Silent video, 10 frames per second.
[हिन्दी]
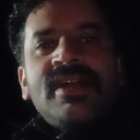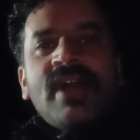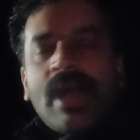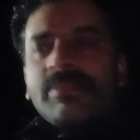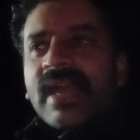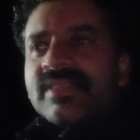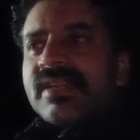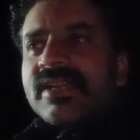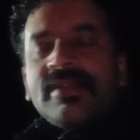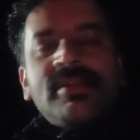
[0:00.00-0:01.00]
हम कहते हैं
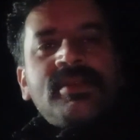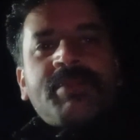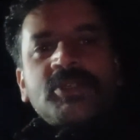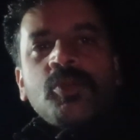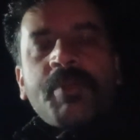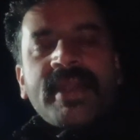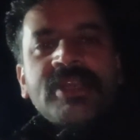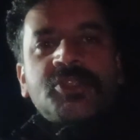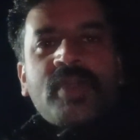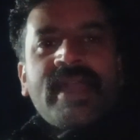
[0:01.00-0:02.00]
ना कि पशुपालक
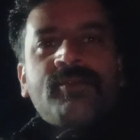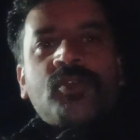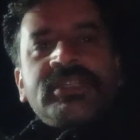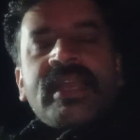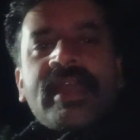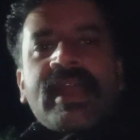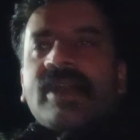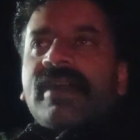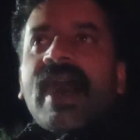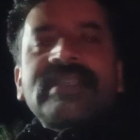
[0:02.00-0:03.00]
जो है वो ये
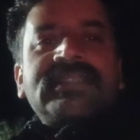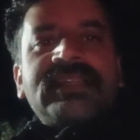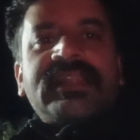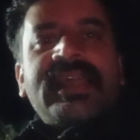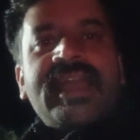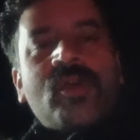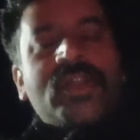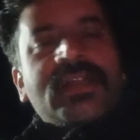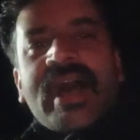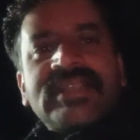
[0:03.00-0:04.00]
घास देते हैं
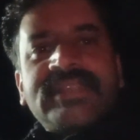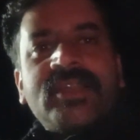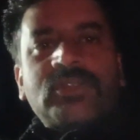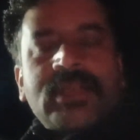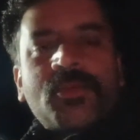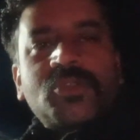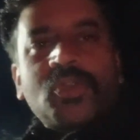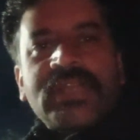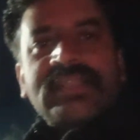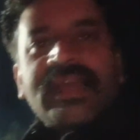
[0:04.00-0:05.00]
और घास से ही सब कुछ हो
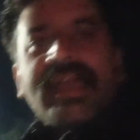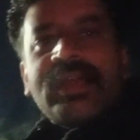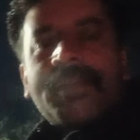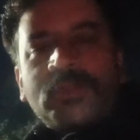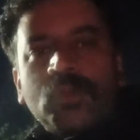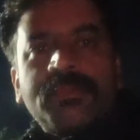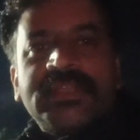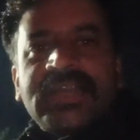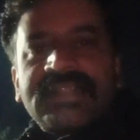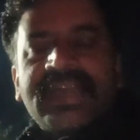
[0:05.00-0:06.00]
जाता है हमें दूध
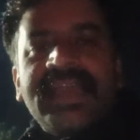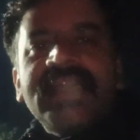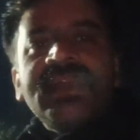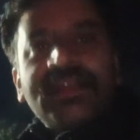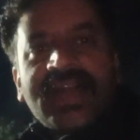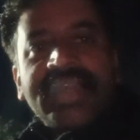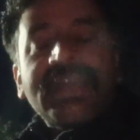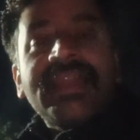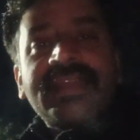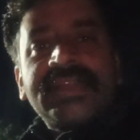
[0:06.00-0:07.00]
मिल जाता है गाय
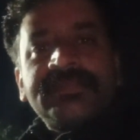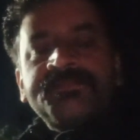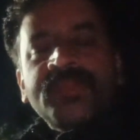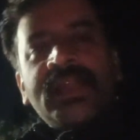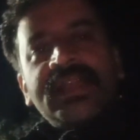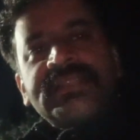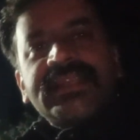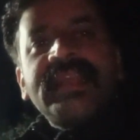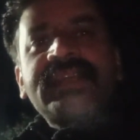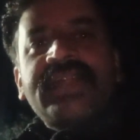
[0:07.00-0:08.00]
का लेकिन
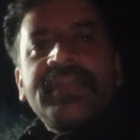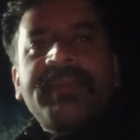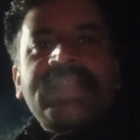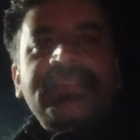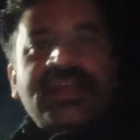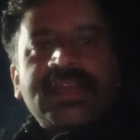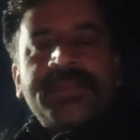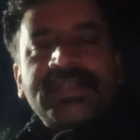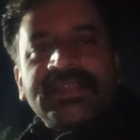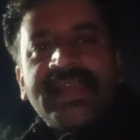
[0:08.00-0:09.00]
इसके लिए कड़ी मेहनत करनी
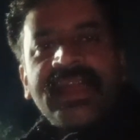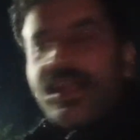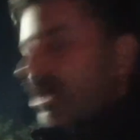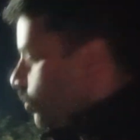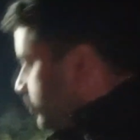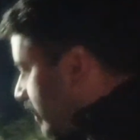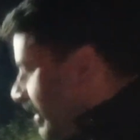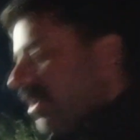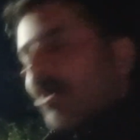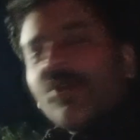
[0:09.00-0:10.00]
पड़ती है तो
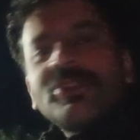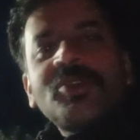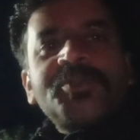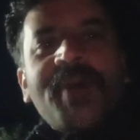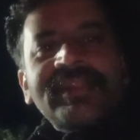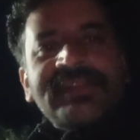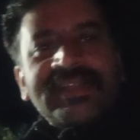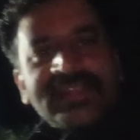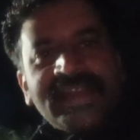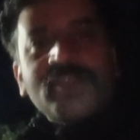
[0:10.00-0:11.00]
चलिए इन लोगों से कुछ बात
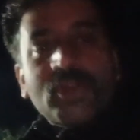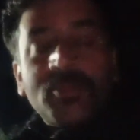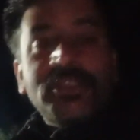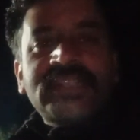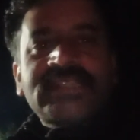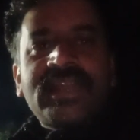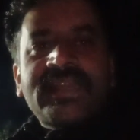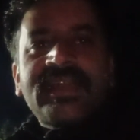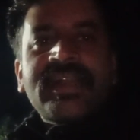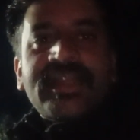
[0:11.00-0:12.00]
करते हैं क्योंकि मुझे अच्छा
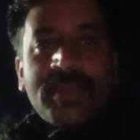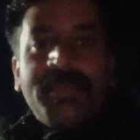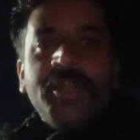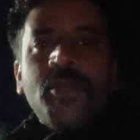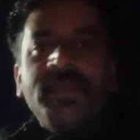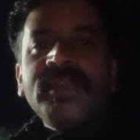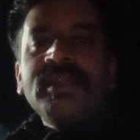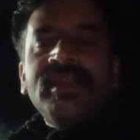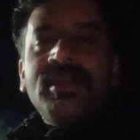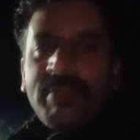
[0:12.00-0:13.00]
लगेगा कि ये वीडियो भी
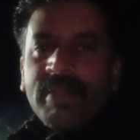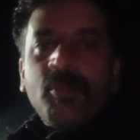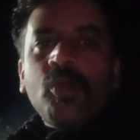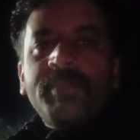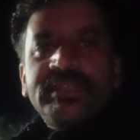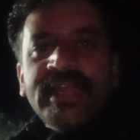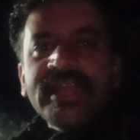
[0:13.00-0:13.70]
मेरे ब्लॉग में जाए